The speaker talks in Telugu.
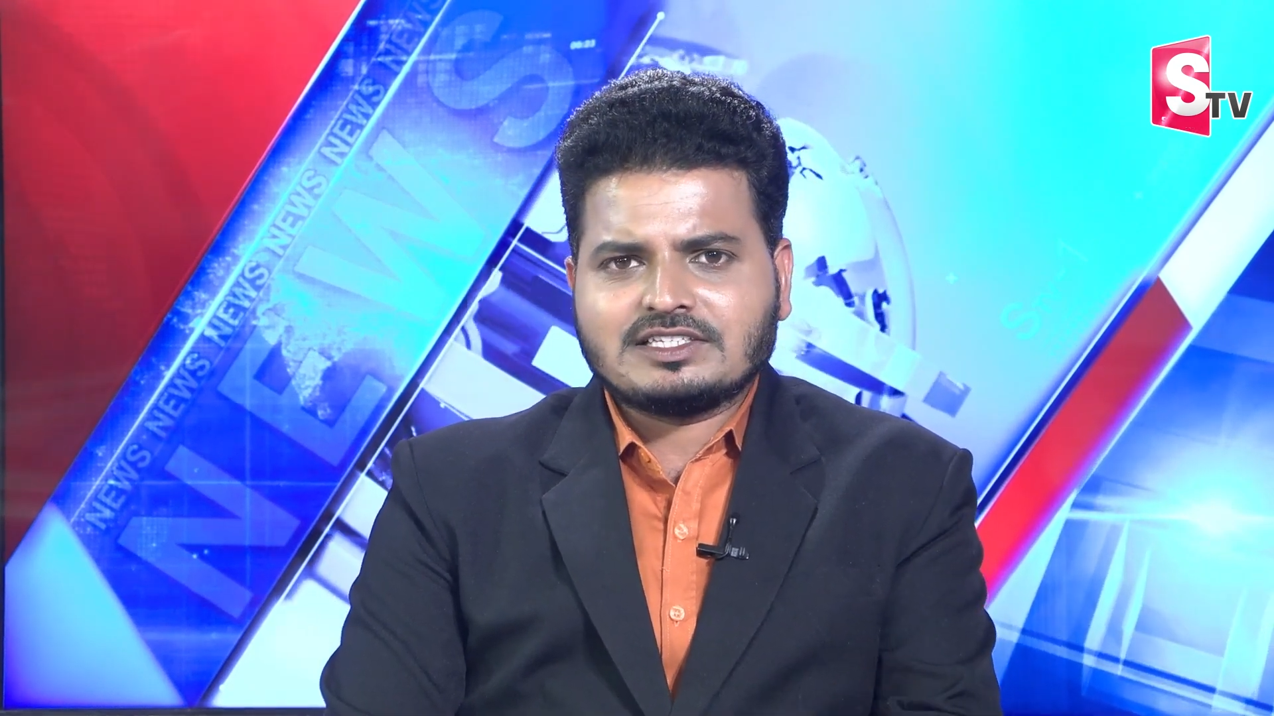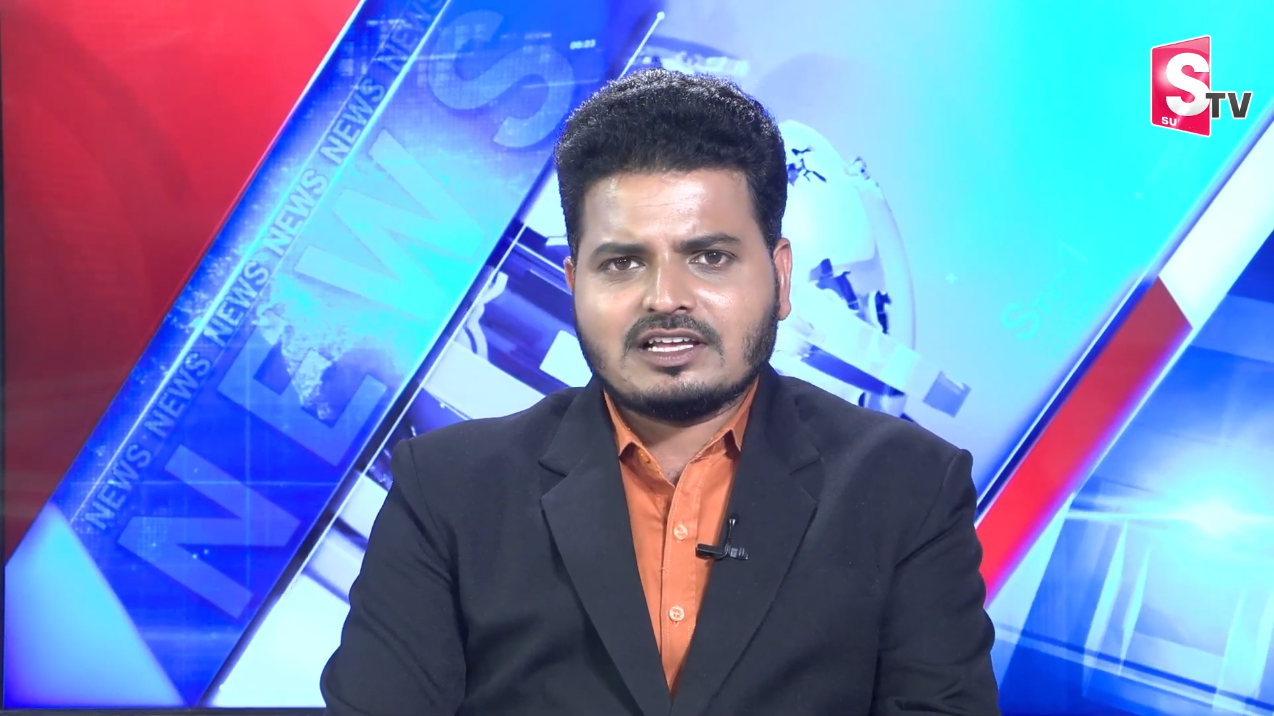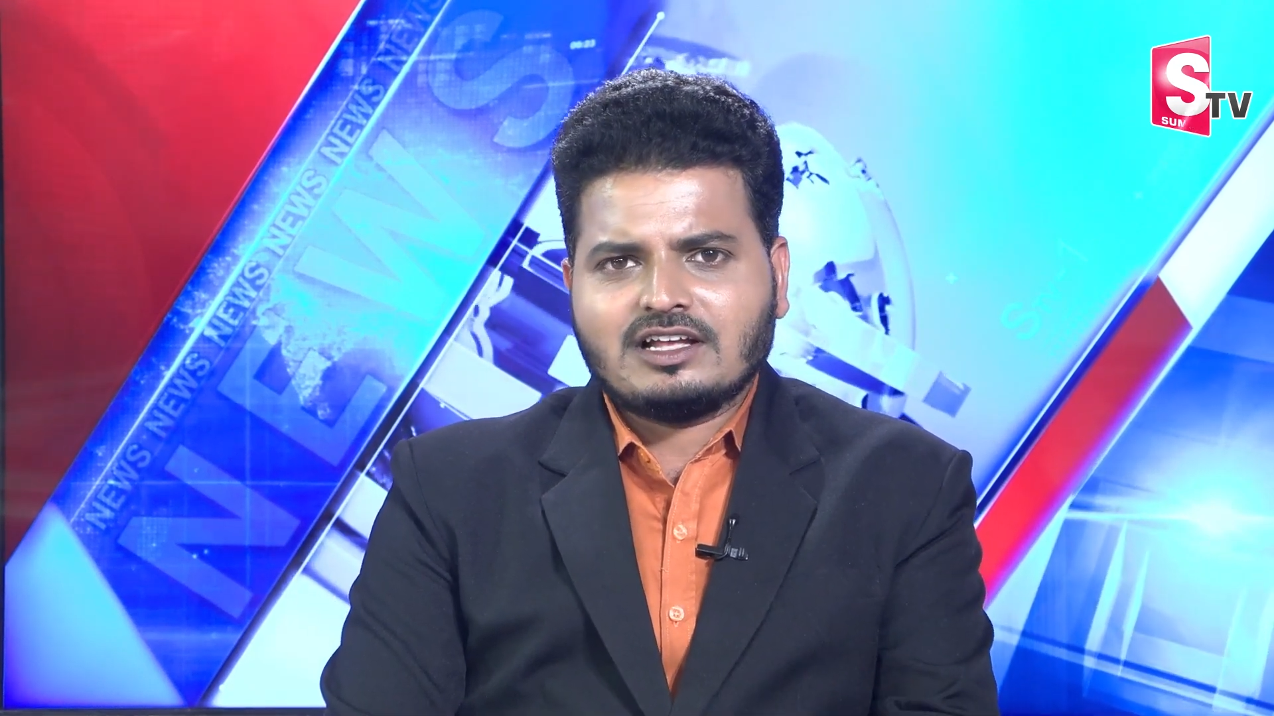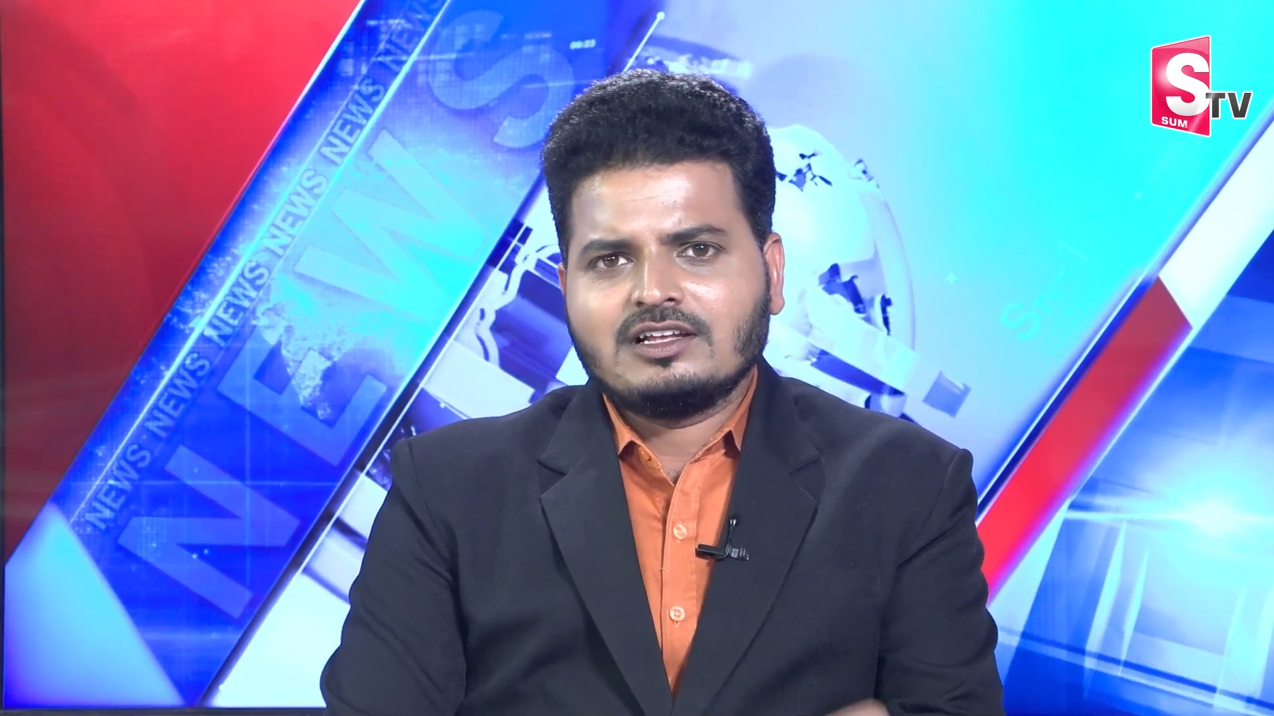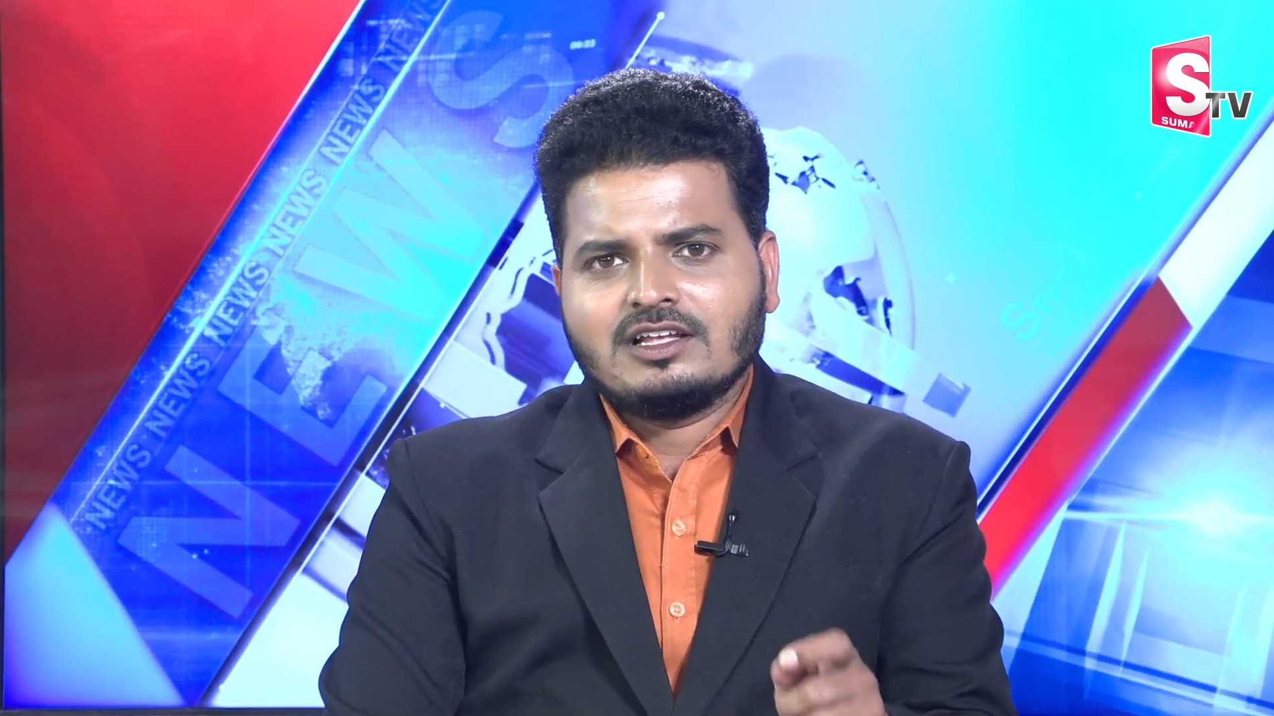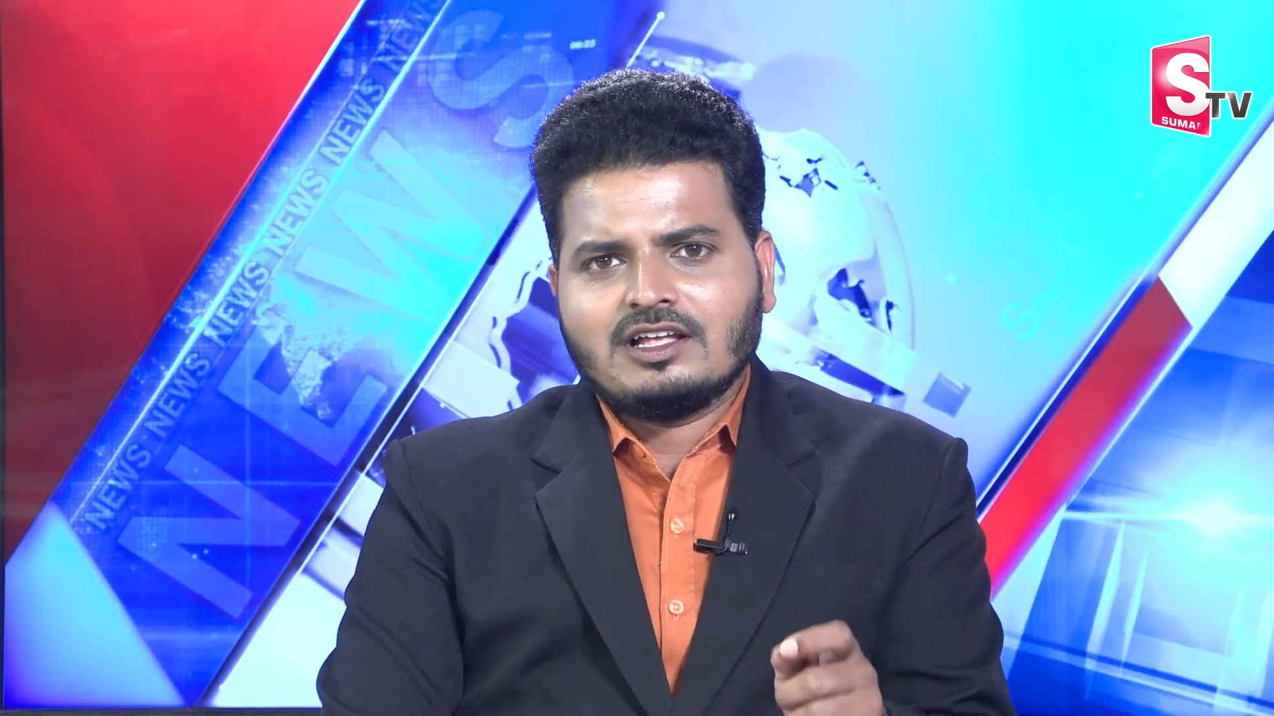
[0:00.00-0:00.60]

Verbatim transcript: దిశగా